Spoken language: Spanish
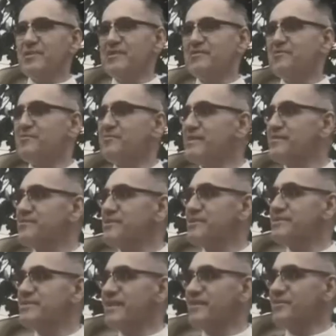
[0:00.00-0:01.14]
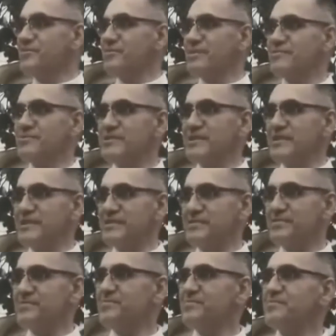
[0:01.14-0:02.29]
Dios va conmigo y si algo me
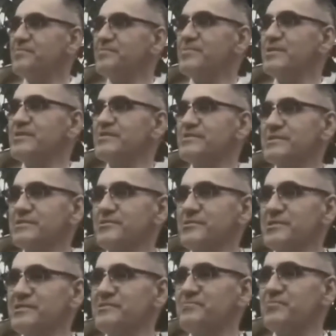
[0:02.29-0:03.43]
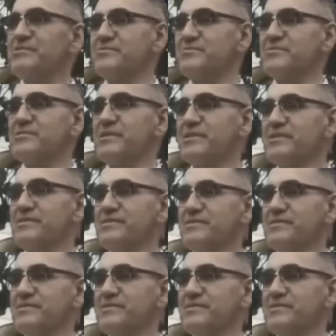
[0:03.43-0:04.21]
sucede, pues estoy dispuesto